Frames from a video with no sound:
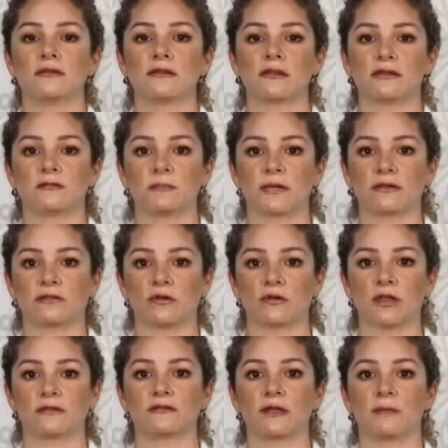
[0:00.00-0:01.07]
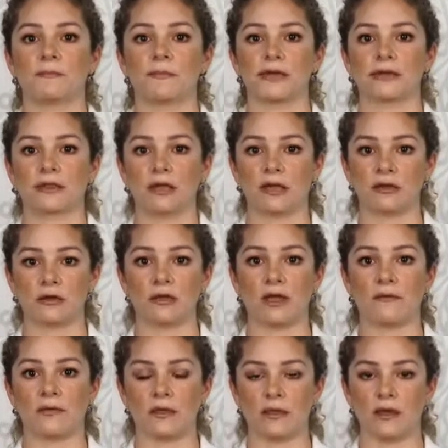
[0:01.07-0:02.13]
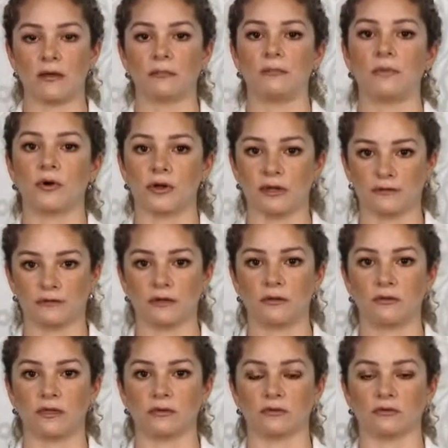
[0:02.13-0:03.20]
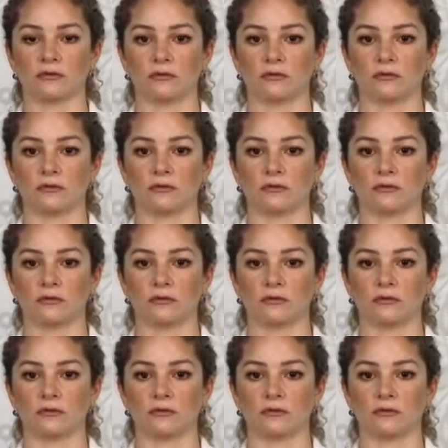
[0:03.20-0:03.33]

de las personas que perdieron la vida por este virus.